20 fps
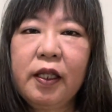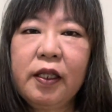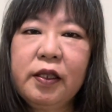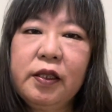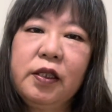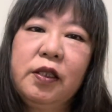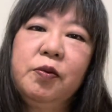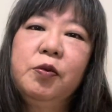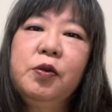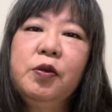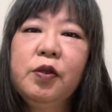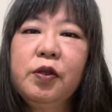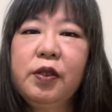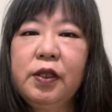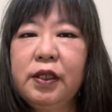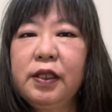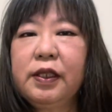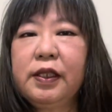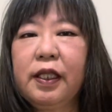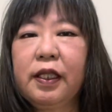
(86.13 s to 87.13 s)
自分の
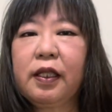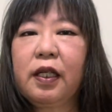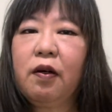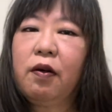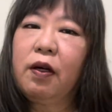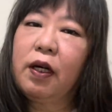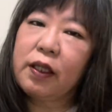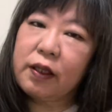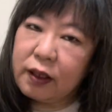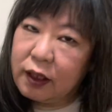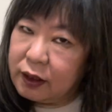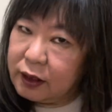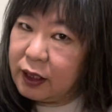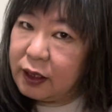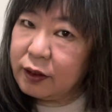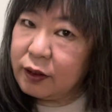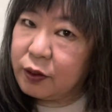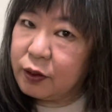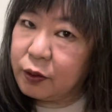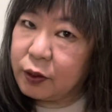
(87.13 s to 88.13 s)
人生変わった
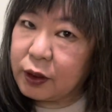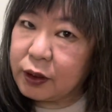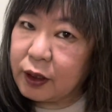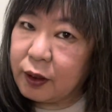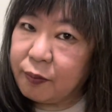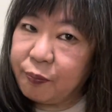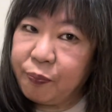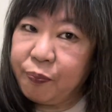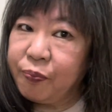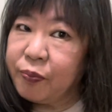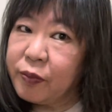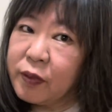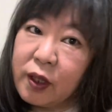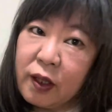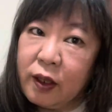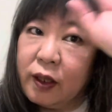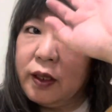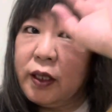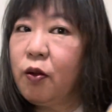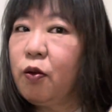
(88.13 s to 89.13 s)
なっていう方、
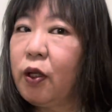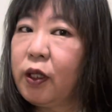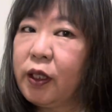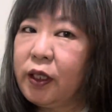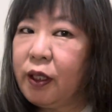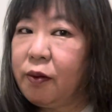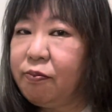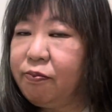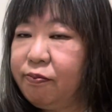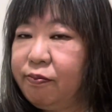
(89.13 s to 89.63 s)
手を挙げて。